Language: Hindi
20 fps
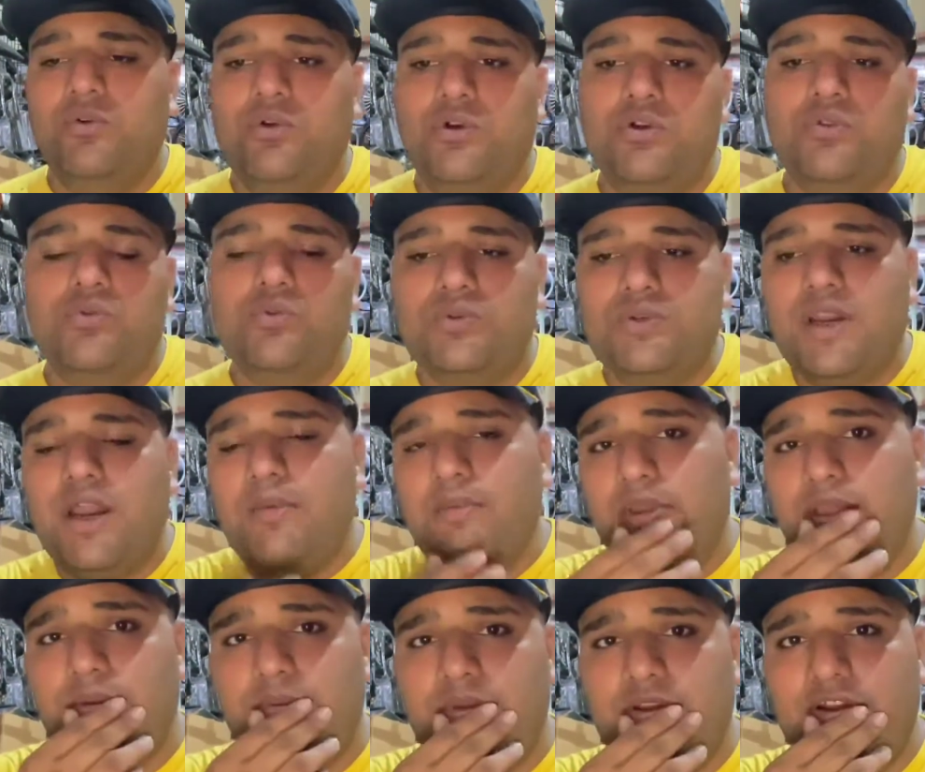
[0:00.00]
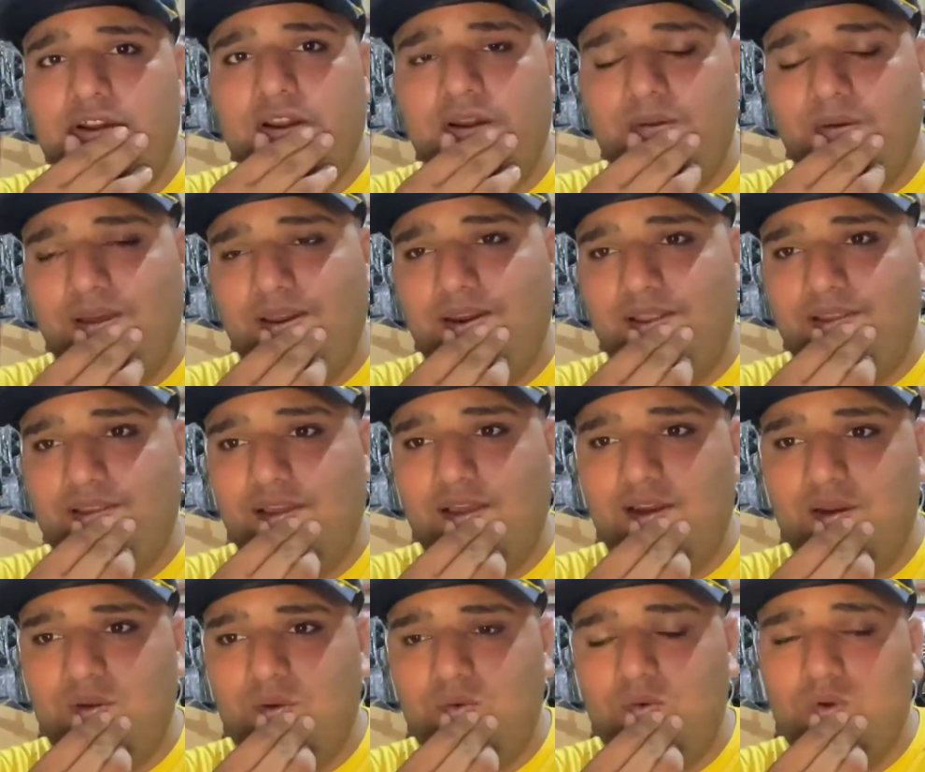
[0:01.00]
और दूसरा मैं अभी डलवाने जा
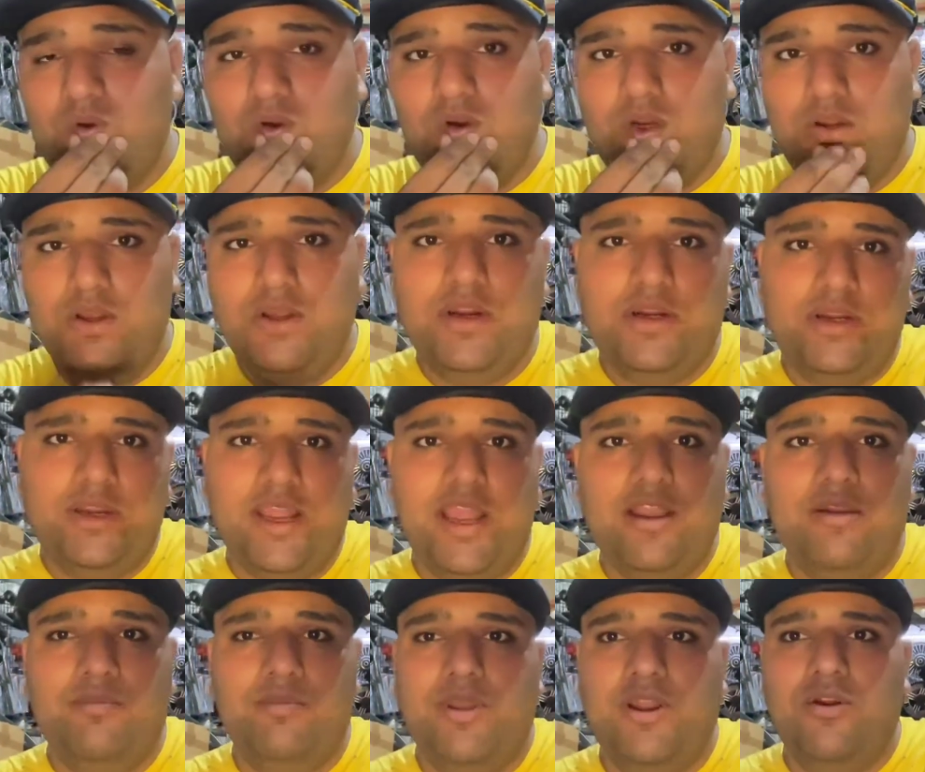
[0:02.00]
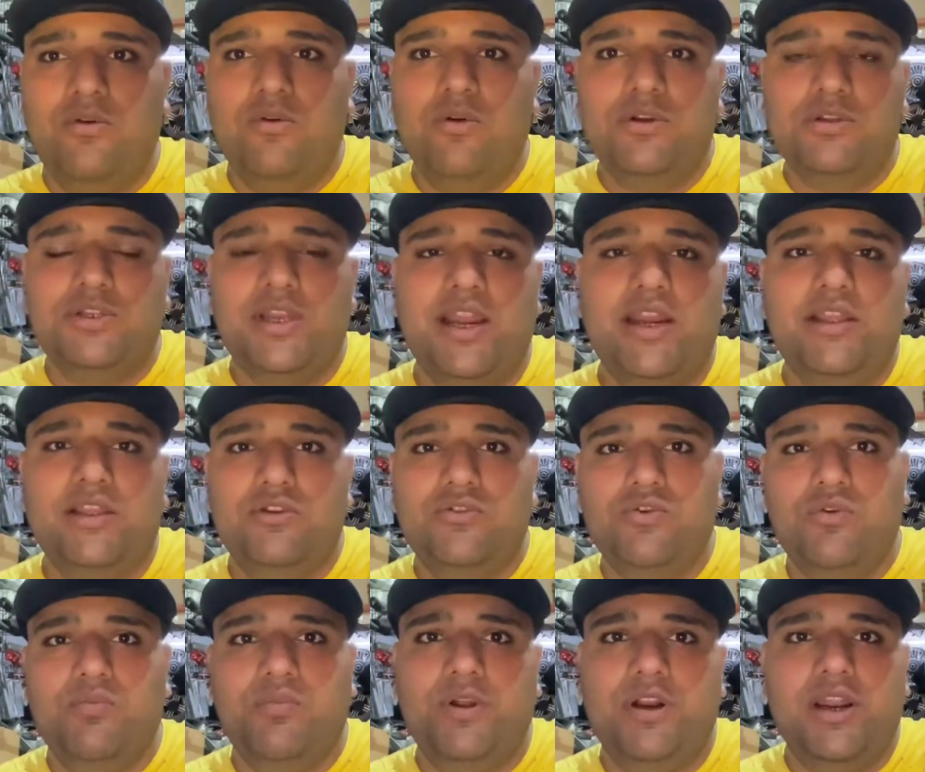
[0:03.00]
रहा हूँ टैंक पेड़ और साइड के
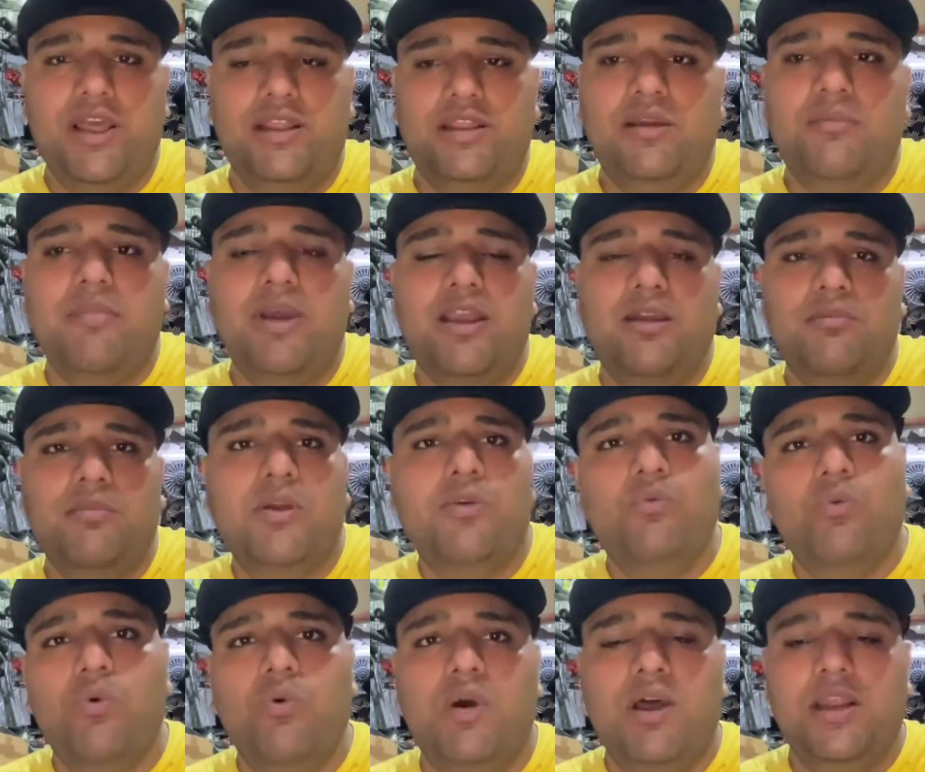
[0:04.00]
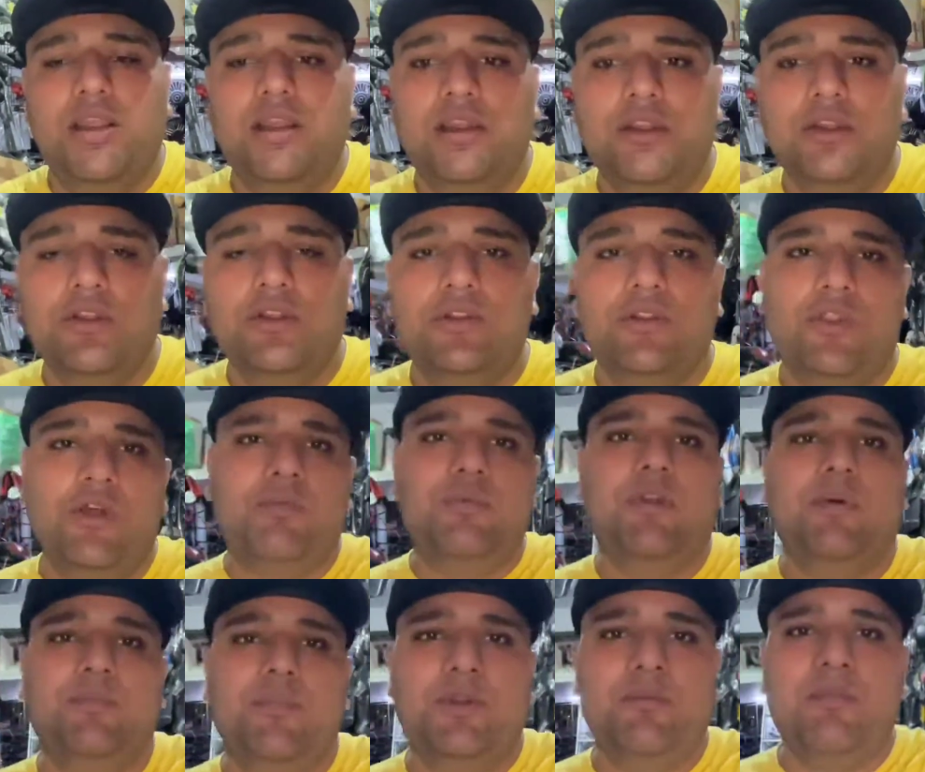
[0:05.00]
जो पेड़ आते हैं बाइक में वो वाले तो अभी
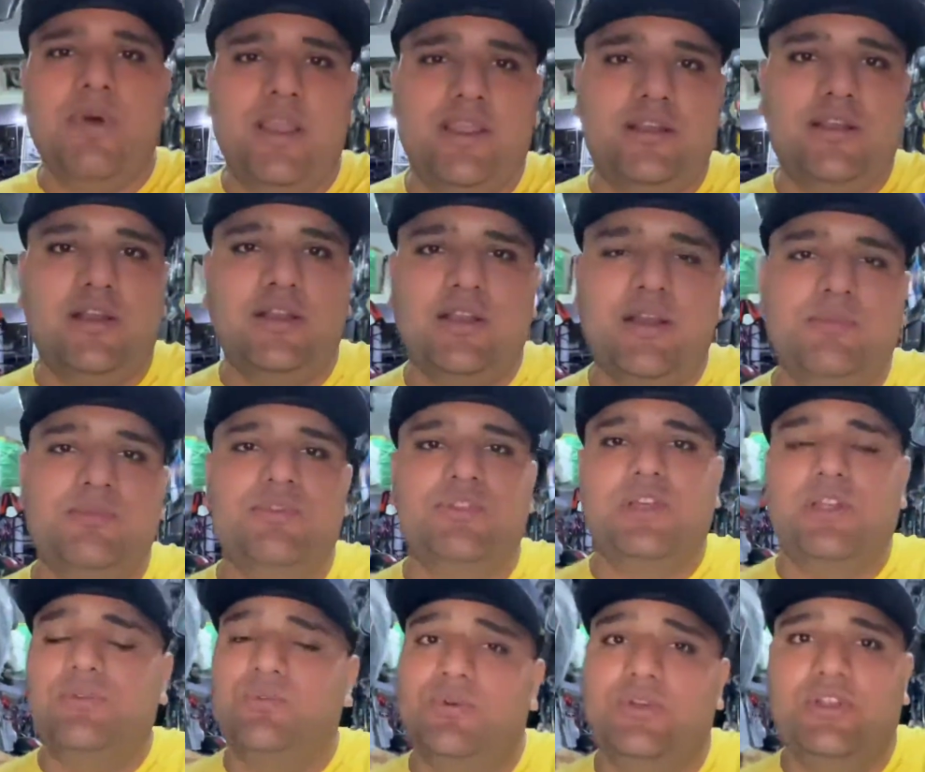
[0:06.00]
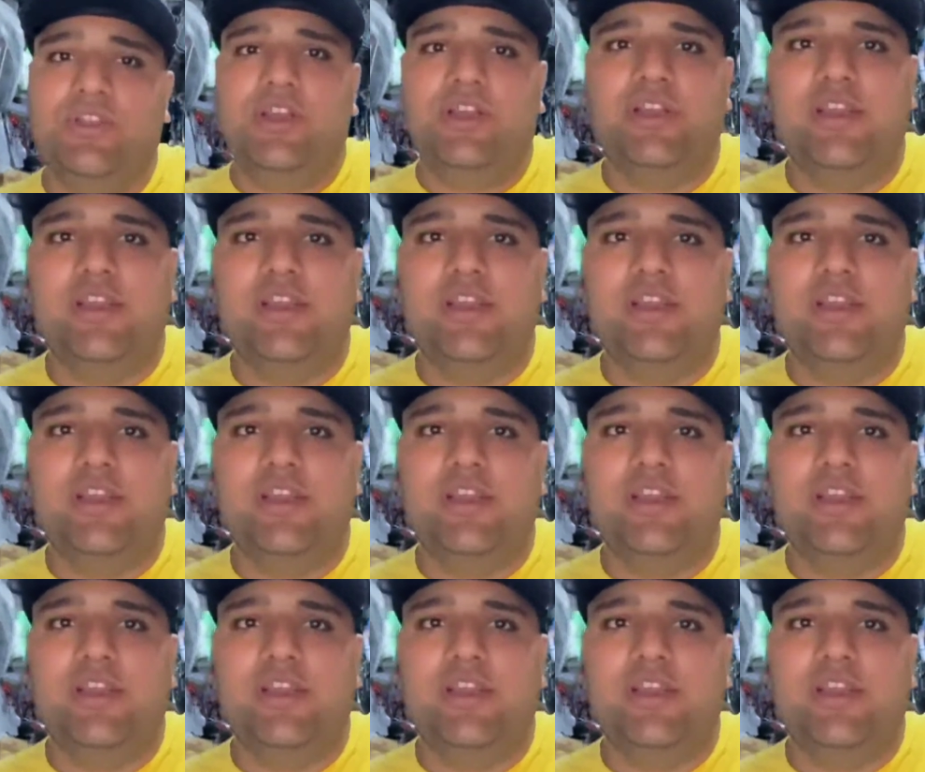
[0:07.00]
अपनी बाइक का काम चालू हो